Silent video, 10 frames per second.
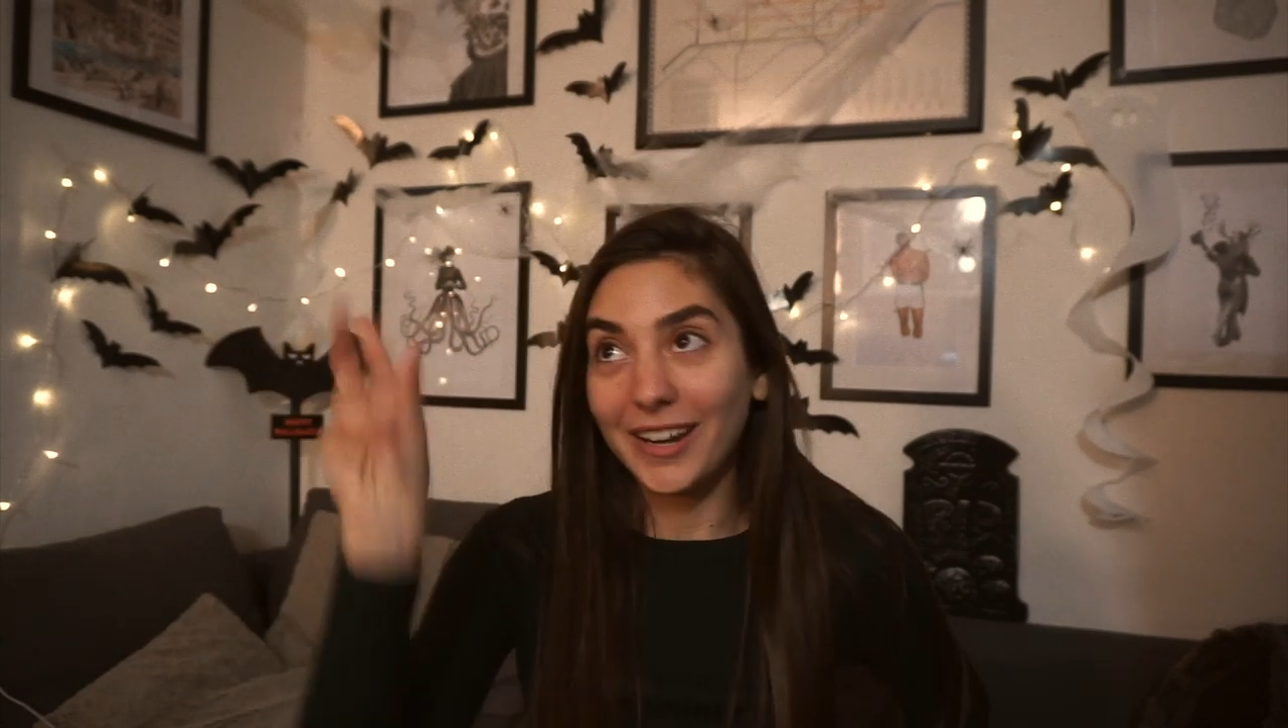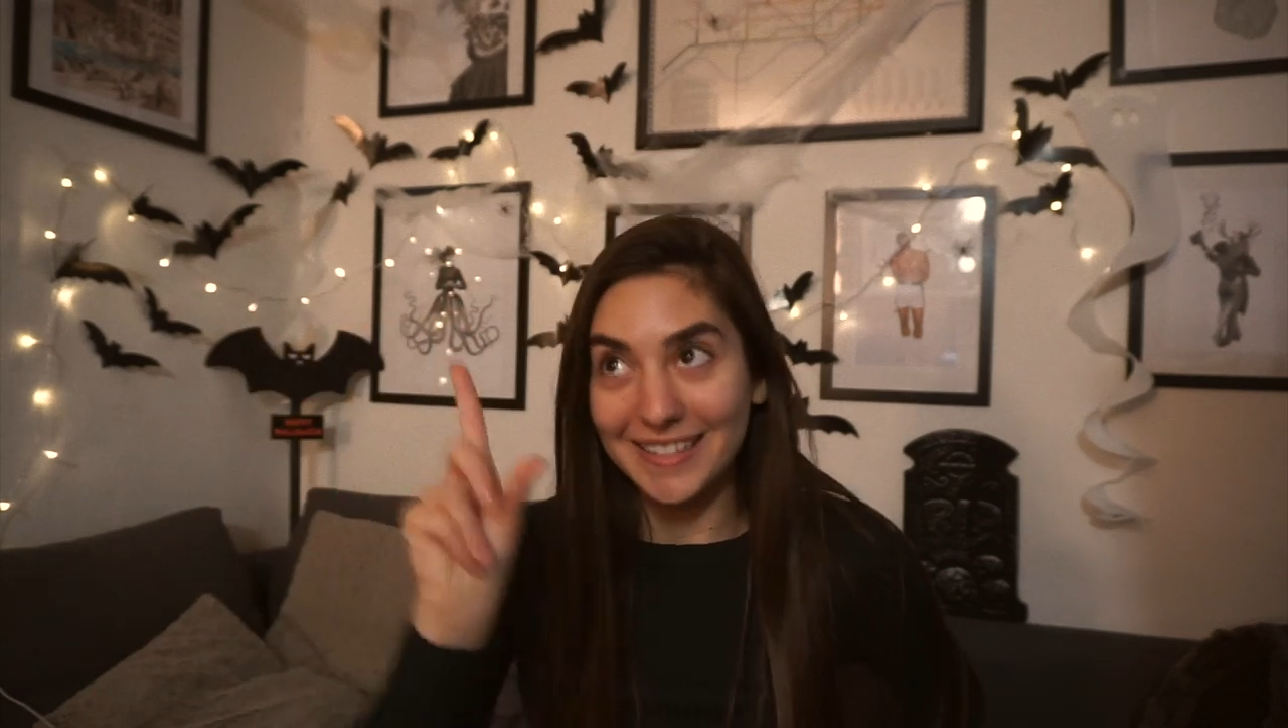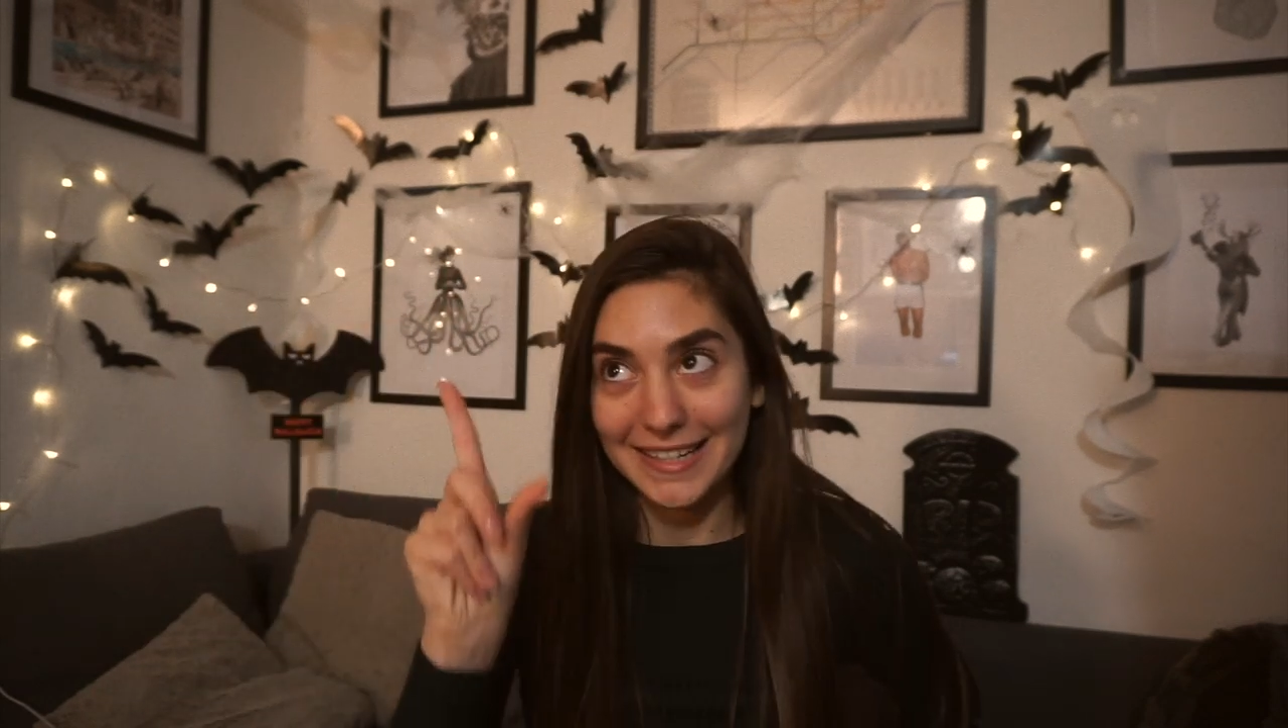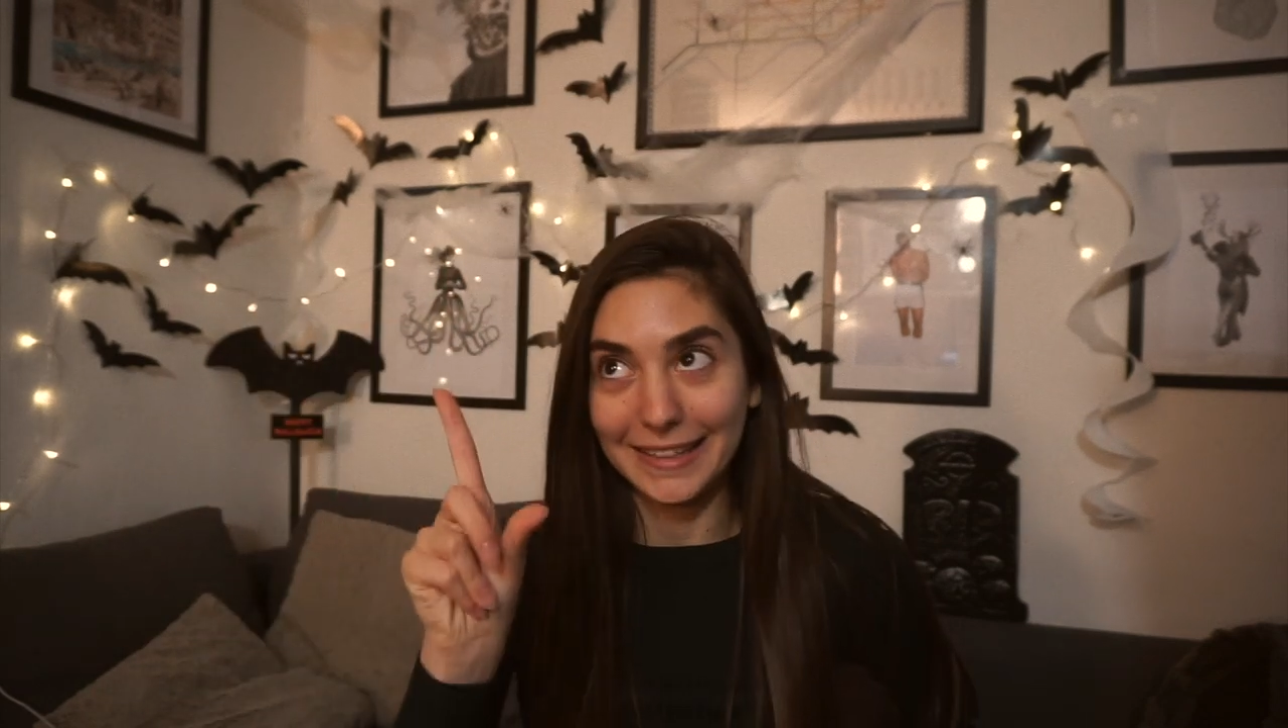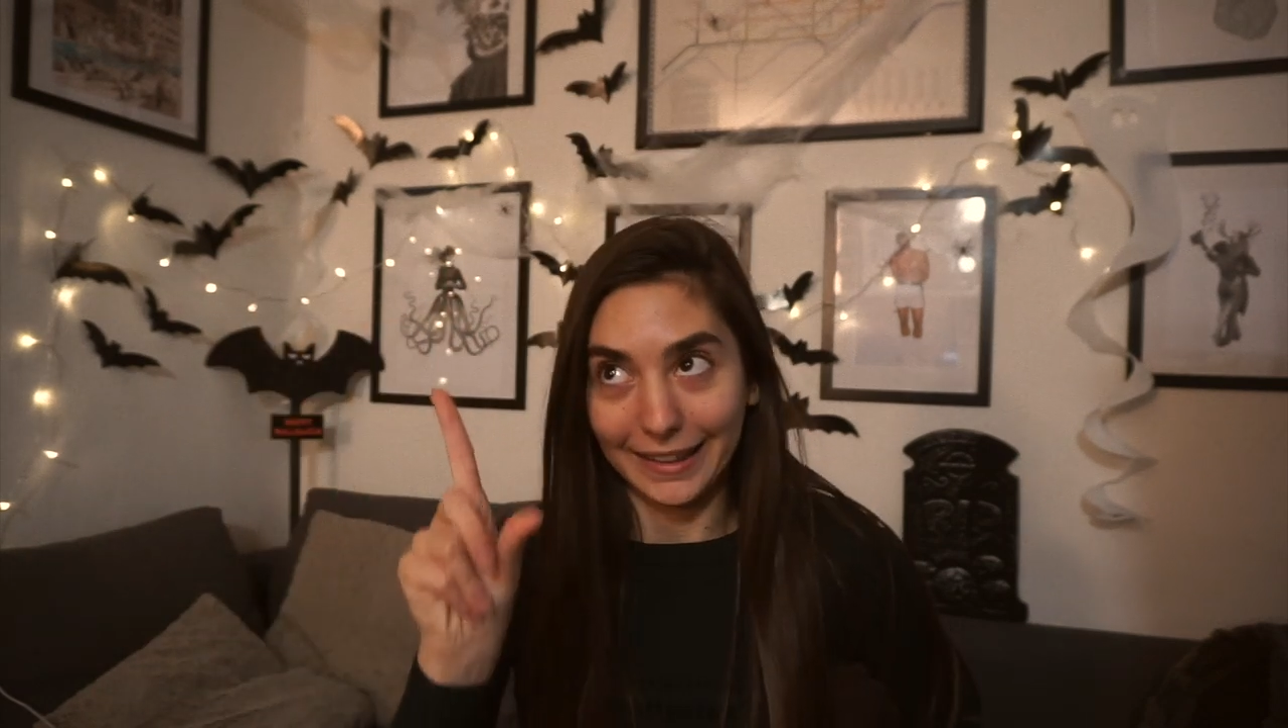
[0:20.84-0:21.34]

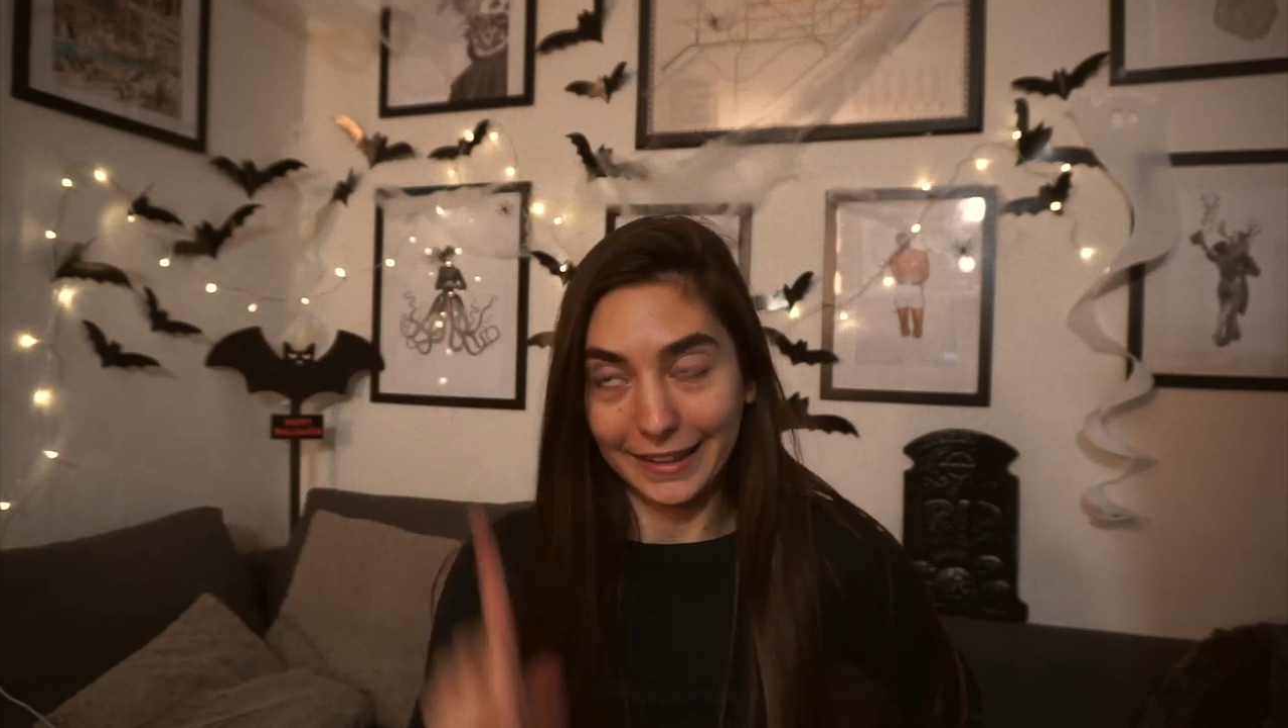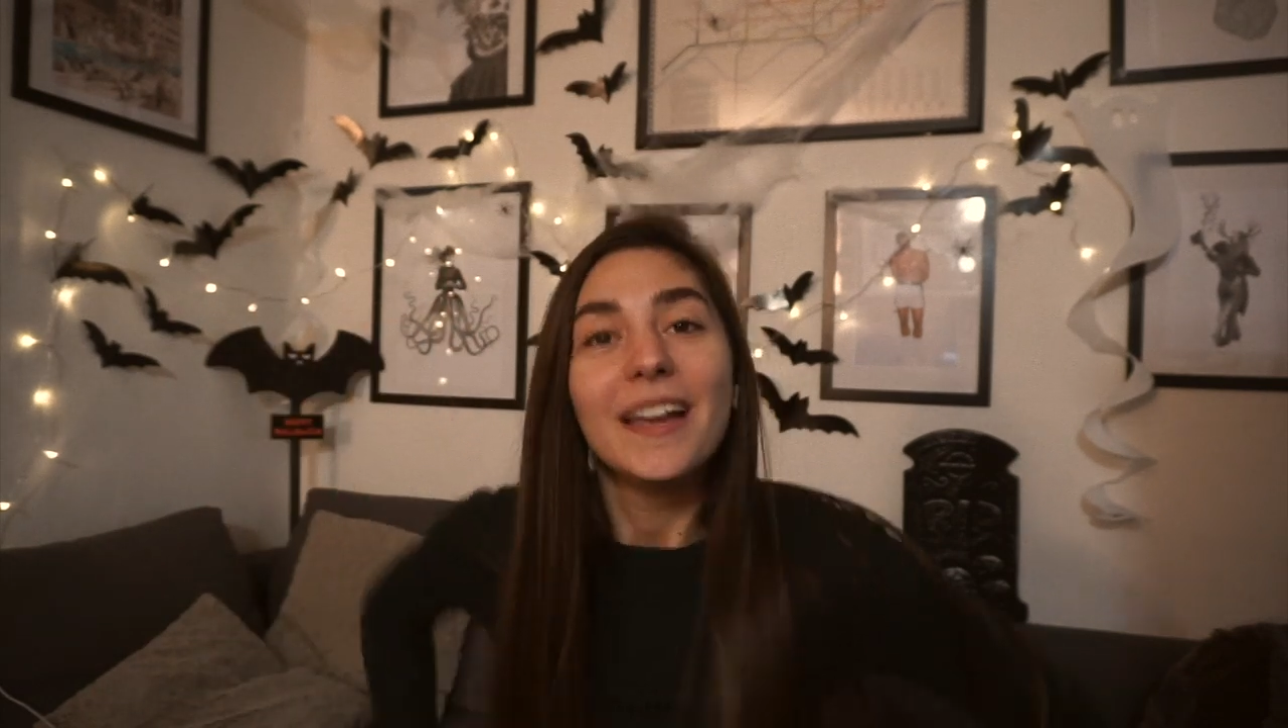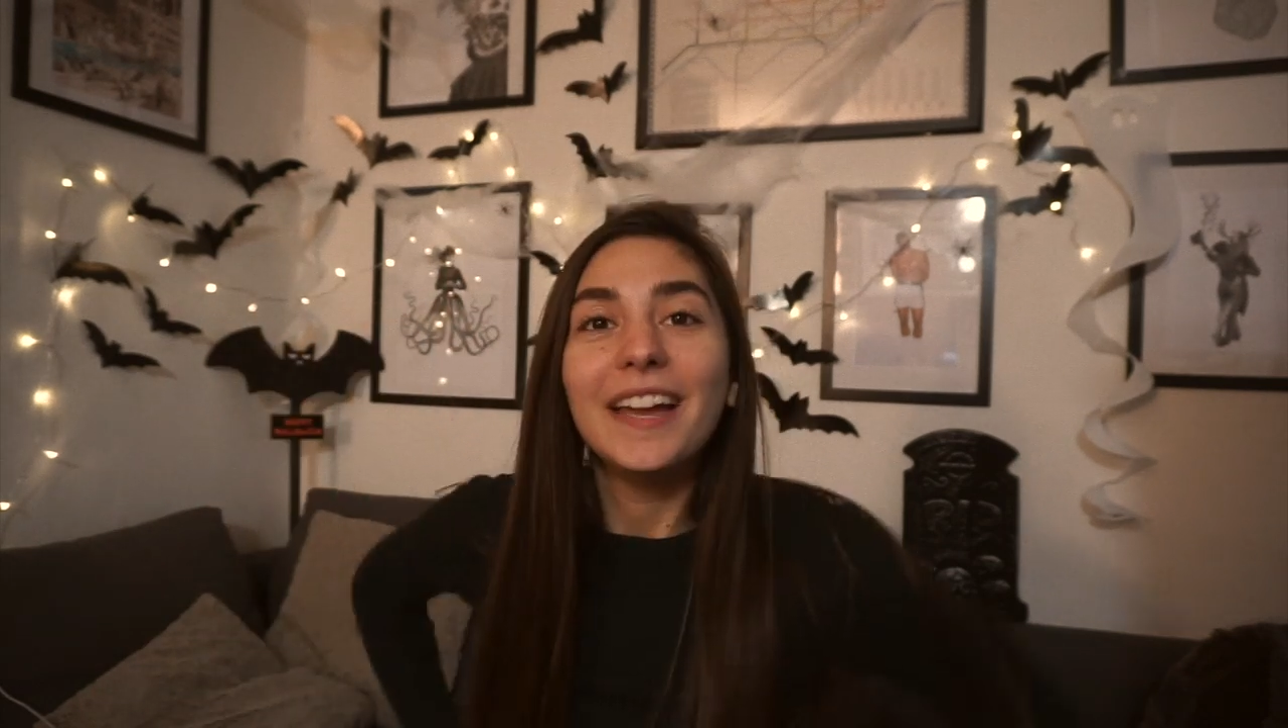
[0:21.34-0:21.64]
casalinghe